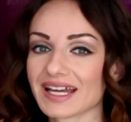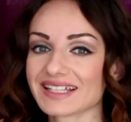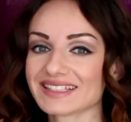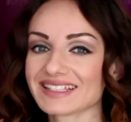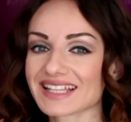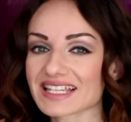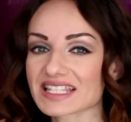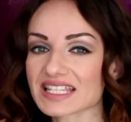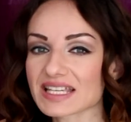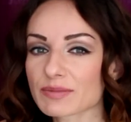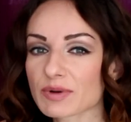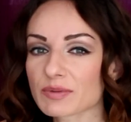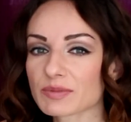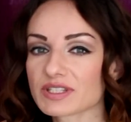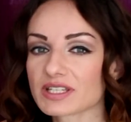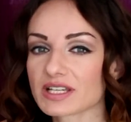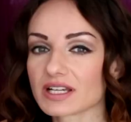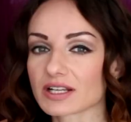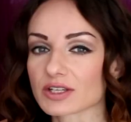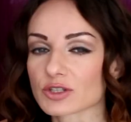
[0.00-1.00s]
На самом
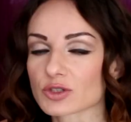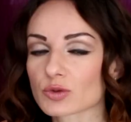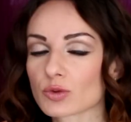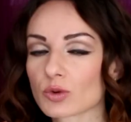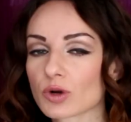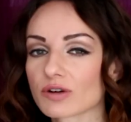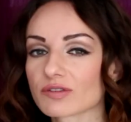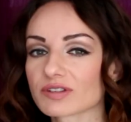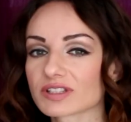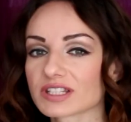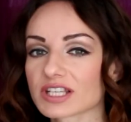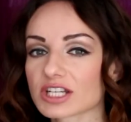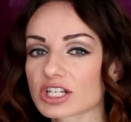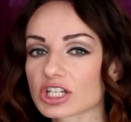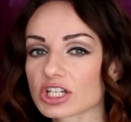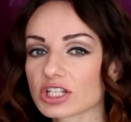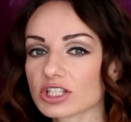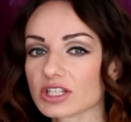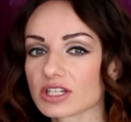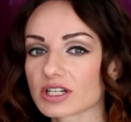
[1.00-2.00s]
деле скука в
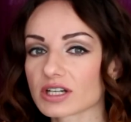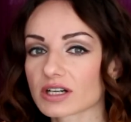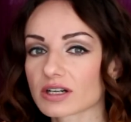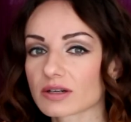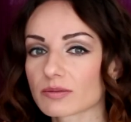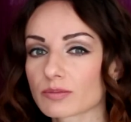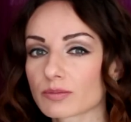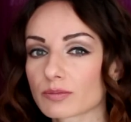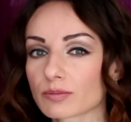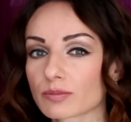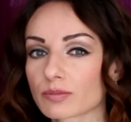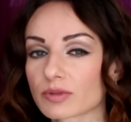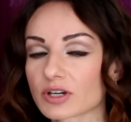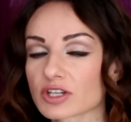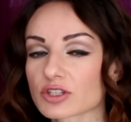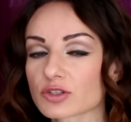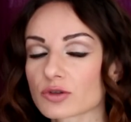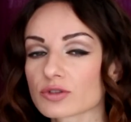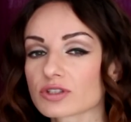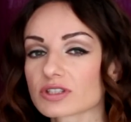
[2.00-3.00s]
отношениях
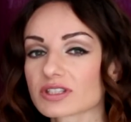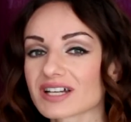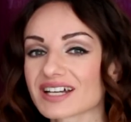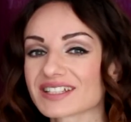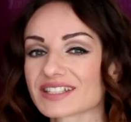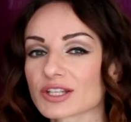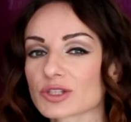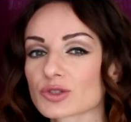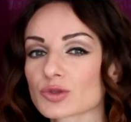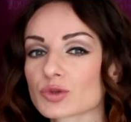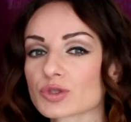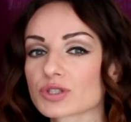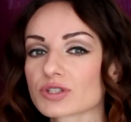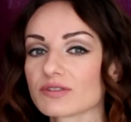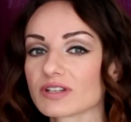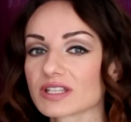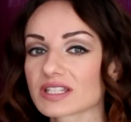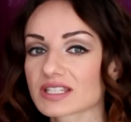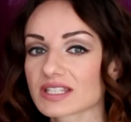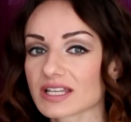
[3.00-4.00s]
происходит от
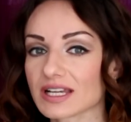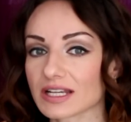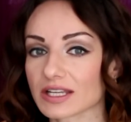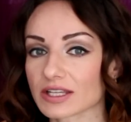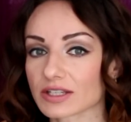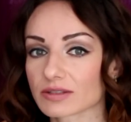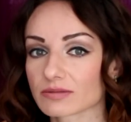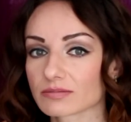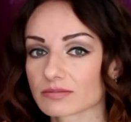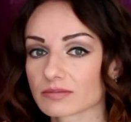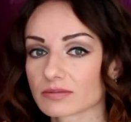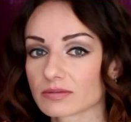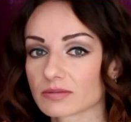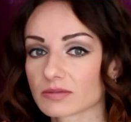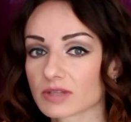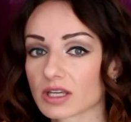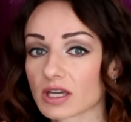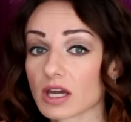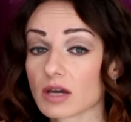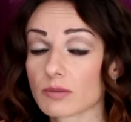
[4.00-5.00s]
отсутствия целей –
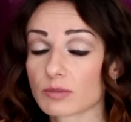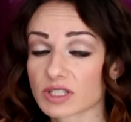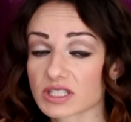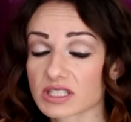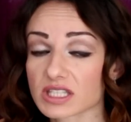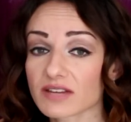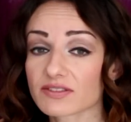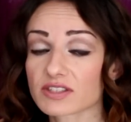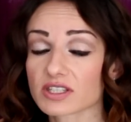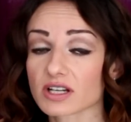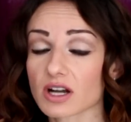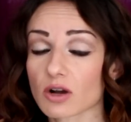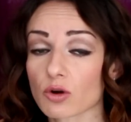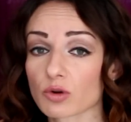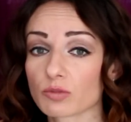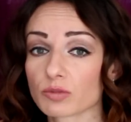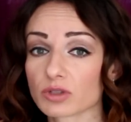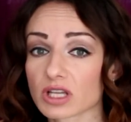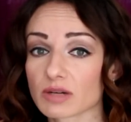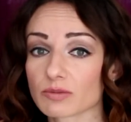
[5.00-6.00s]
Представьте,
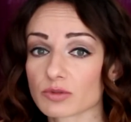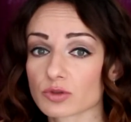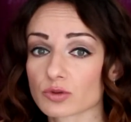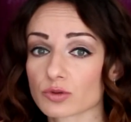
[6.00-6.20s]
какой была бы